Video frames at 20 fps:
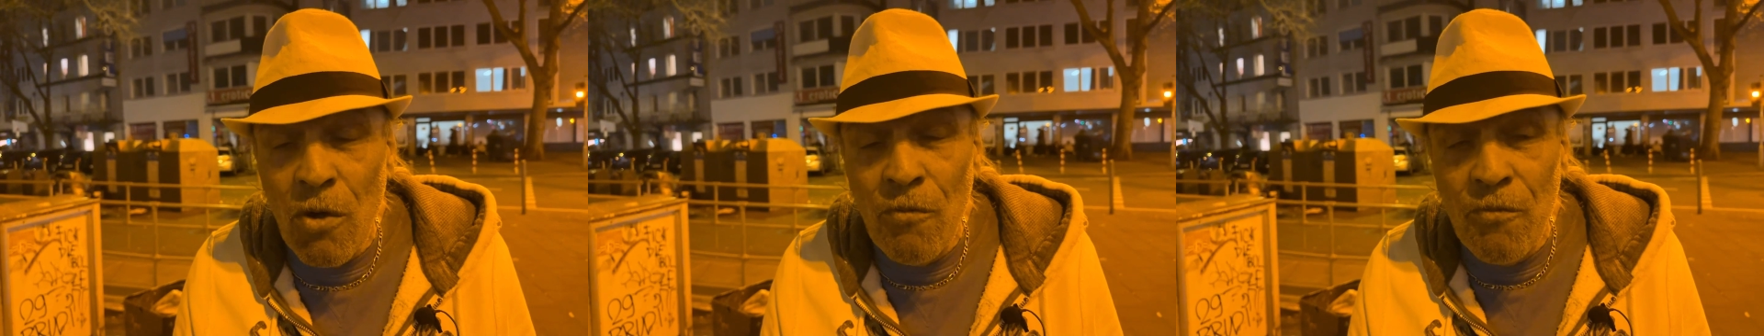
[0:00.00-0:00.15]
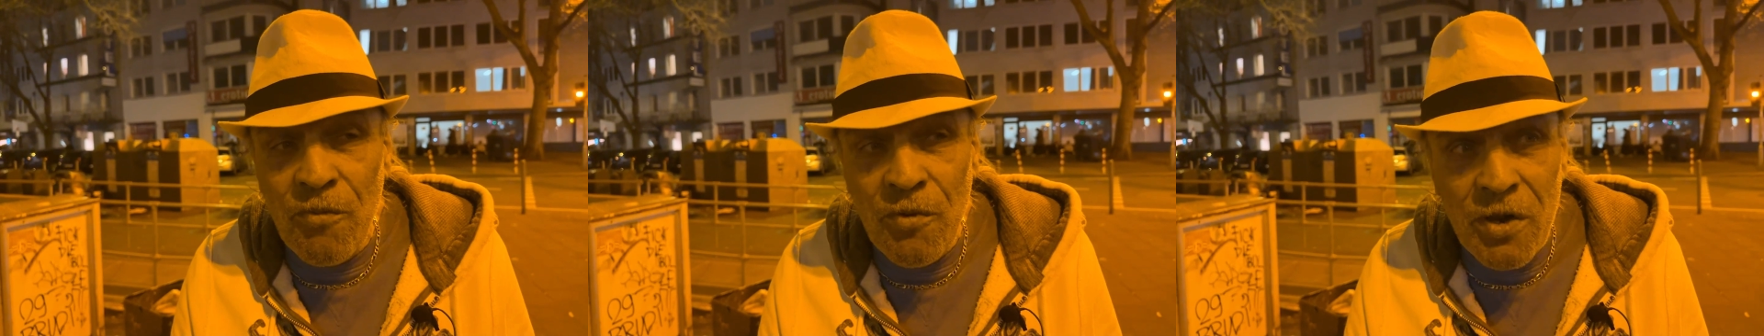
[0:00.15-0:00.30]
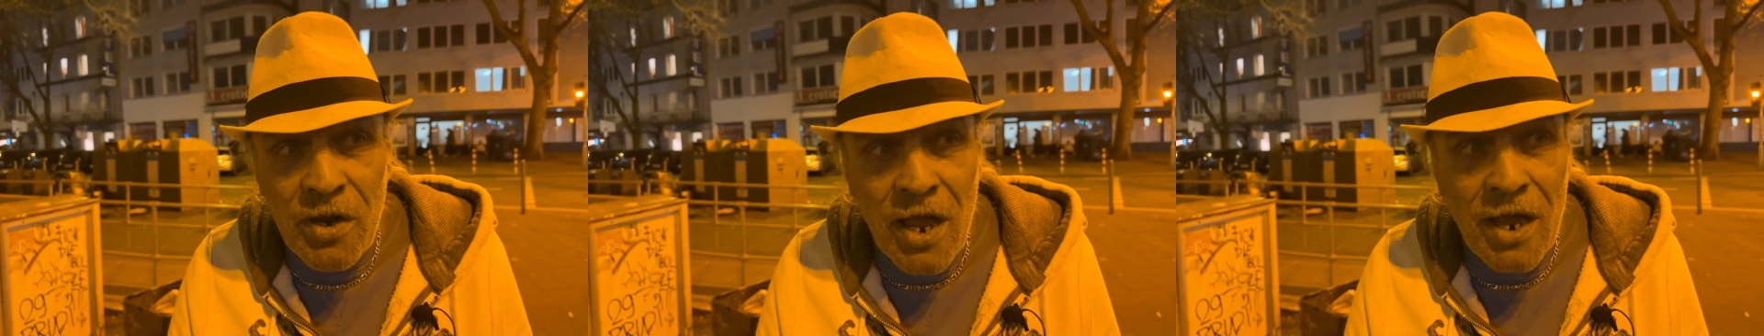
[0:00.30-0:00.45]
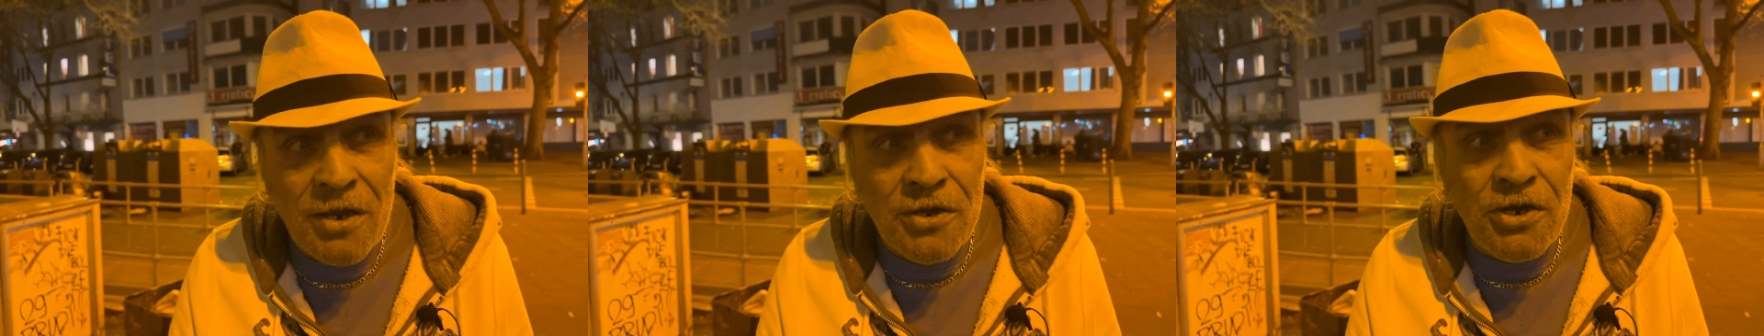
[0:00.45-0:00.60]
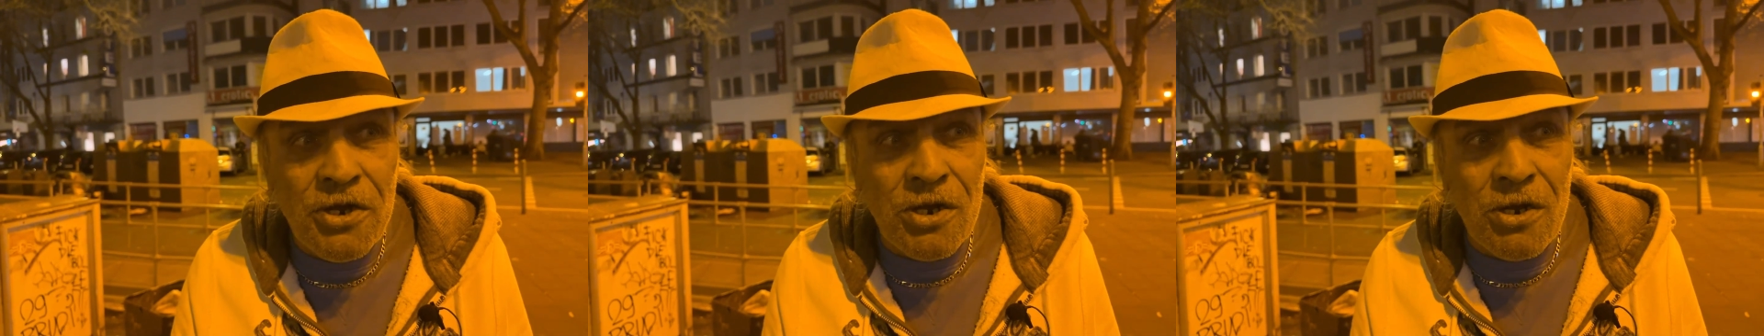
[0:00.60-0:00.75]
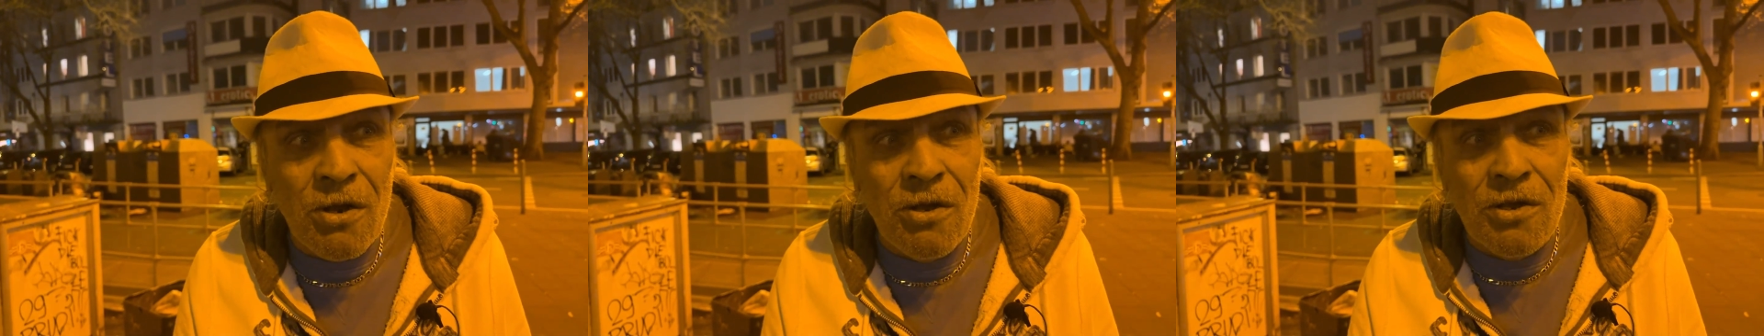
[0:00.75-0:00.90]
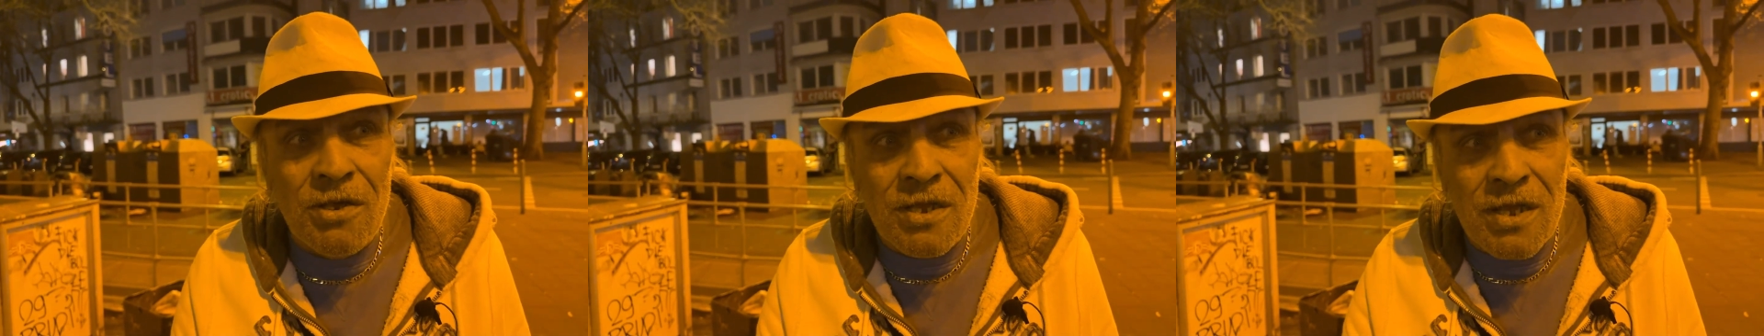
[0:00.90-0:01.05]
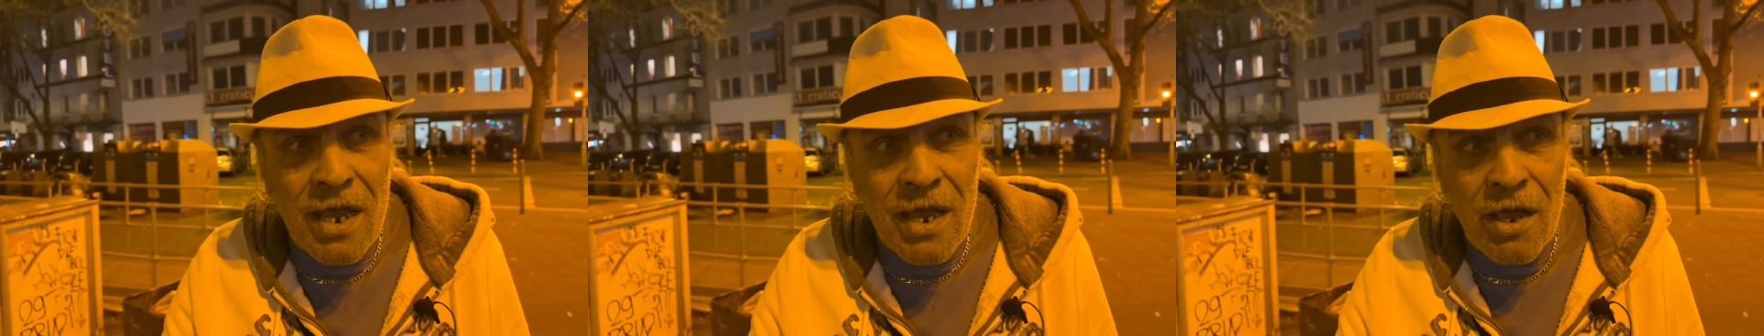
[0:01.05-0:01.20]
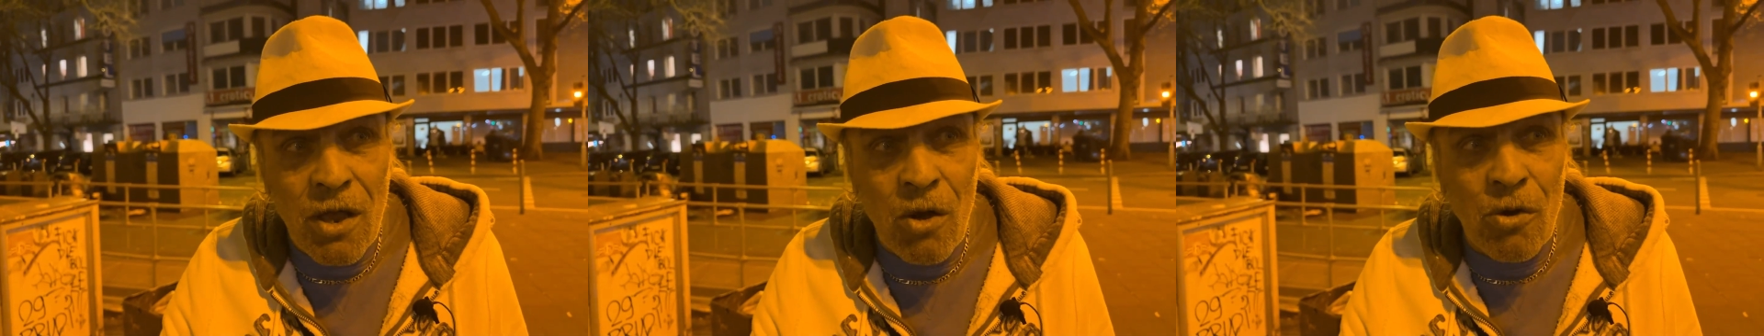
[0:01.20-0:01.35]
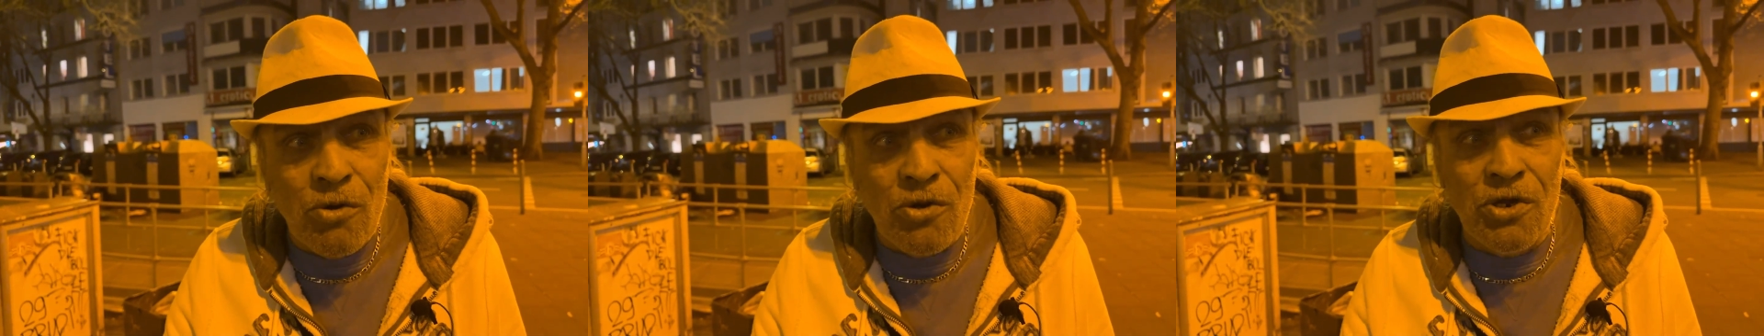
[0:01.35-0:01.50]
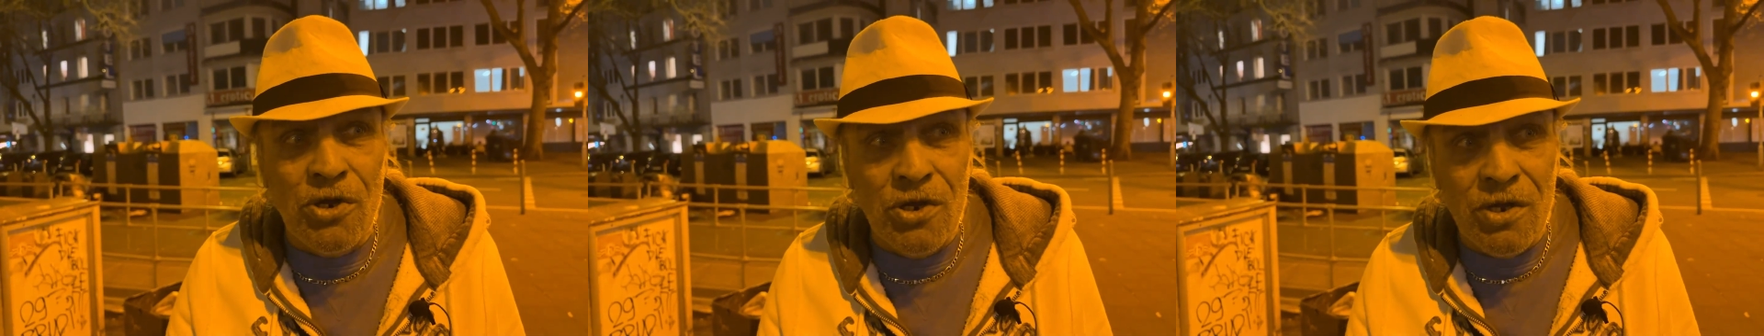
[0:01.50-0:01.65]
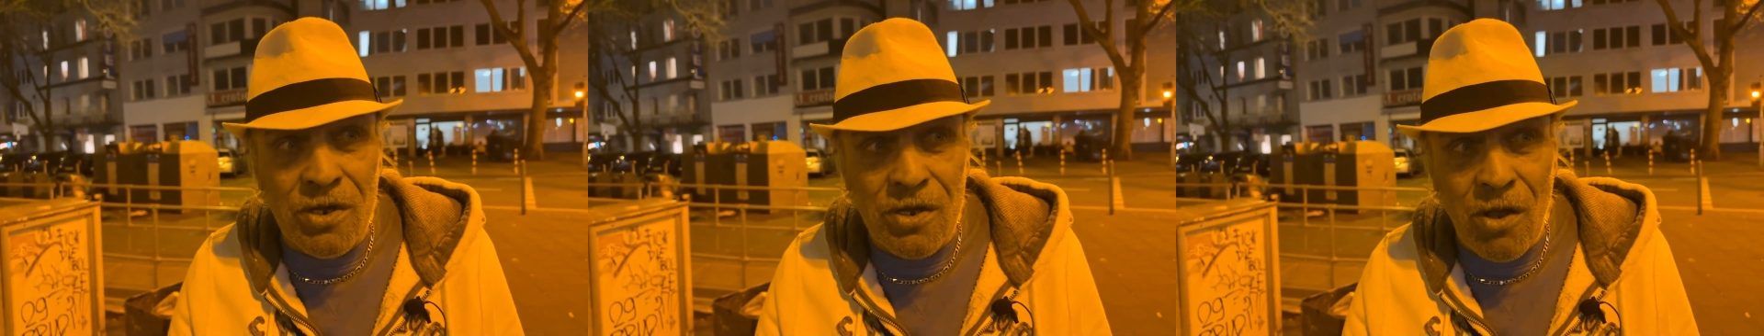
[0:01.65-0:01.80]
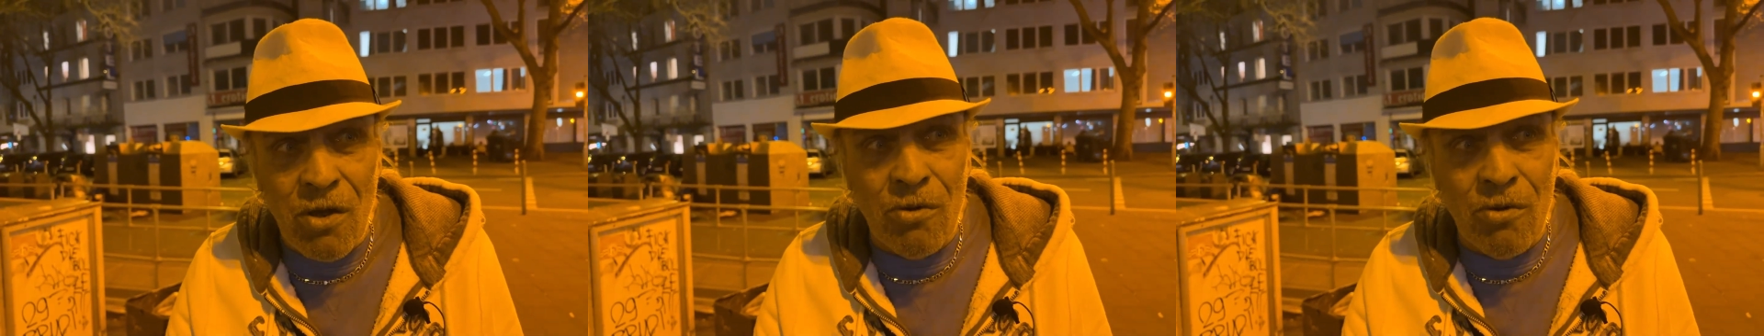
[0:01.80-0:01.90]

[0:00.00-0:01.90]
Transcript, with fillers: Konfidenci to jest najgorszy